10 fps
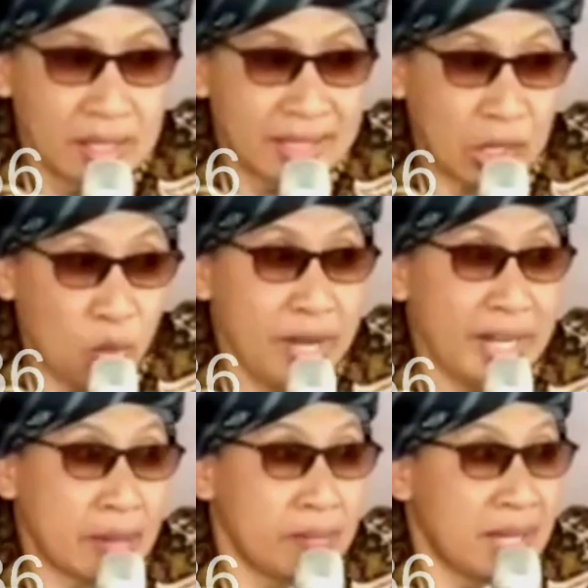
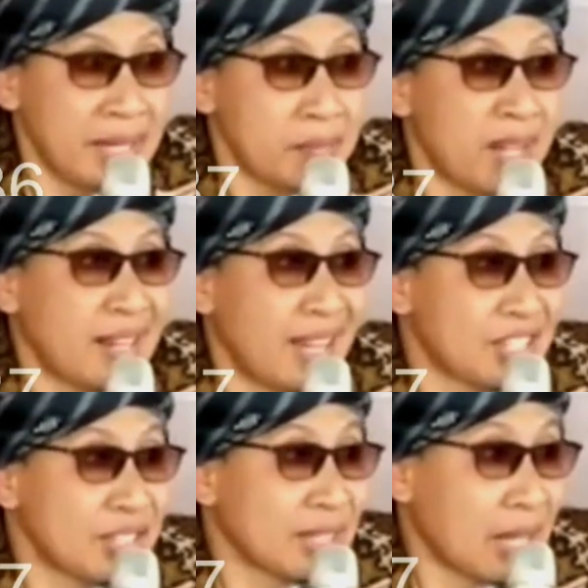Tekuni kembali
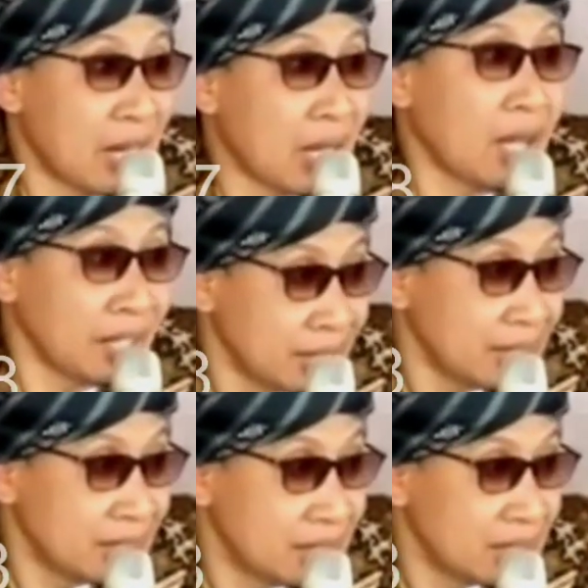manhaj talaki.
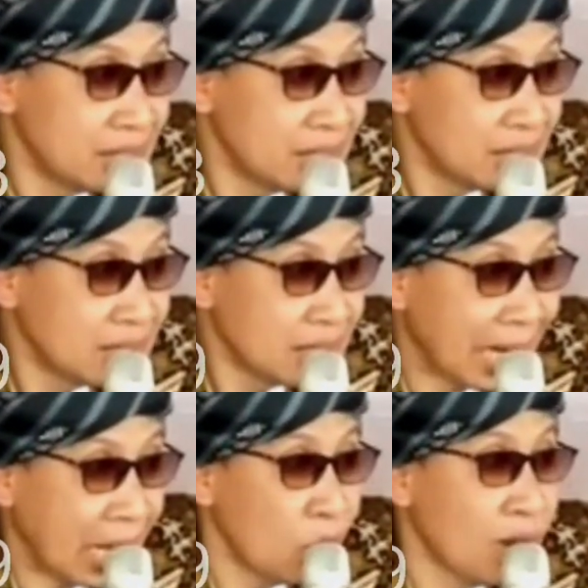
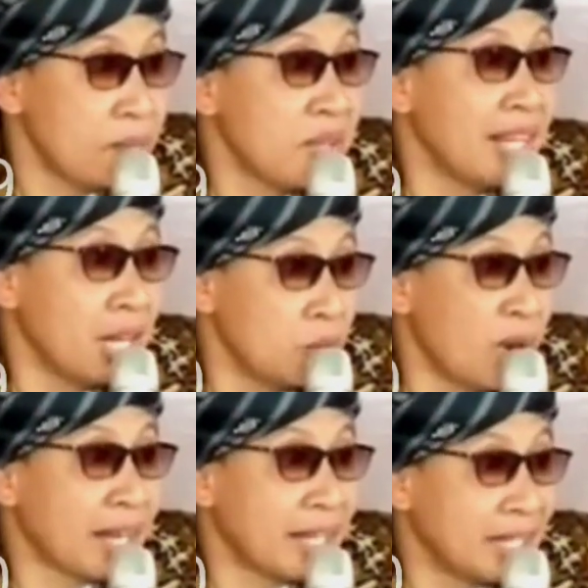Kalau ngambil
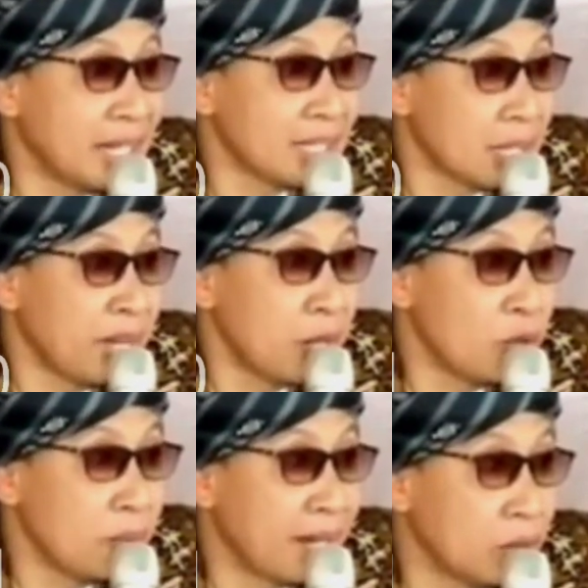ilmu akidah sama
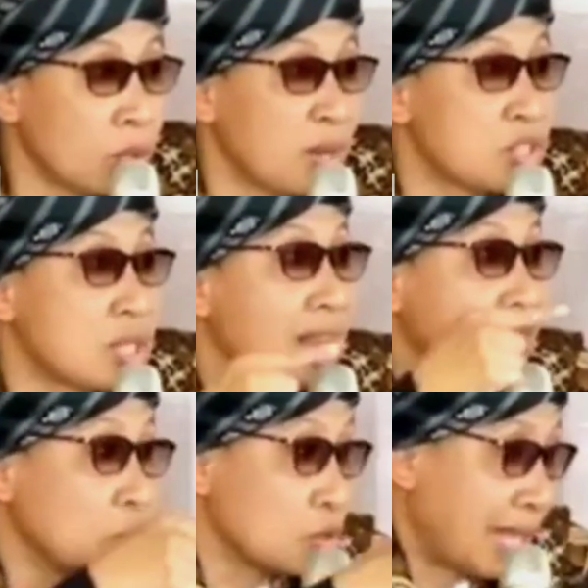ilmu iman itu harus
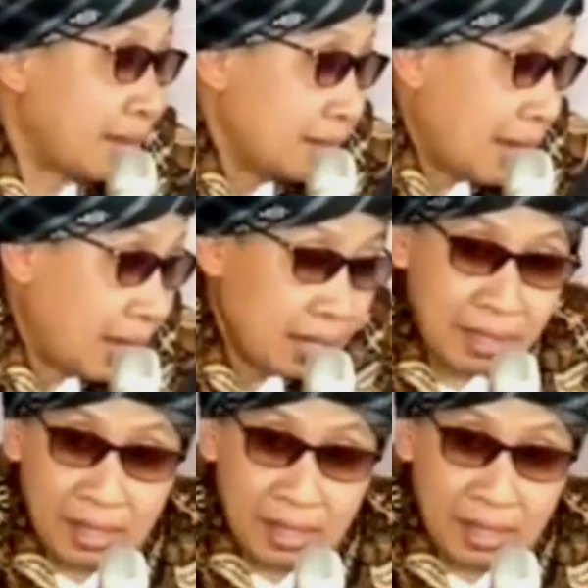jelas ustadznya.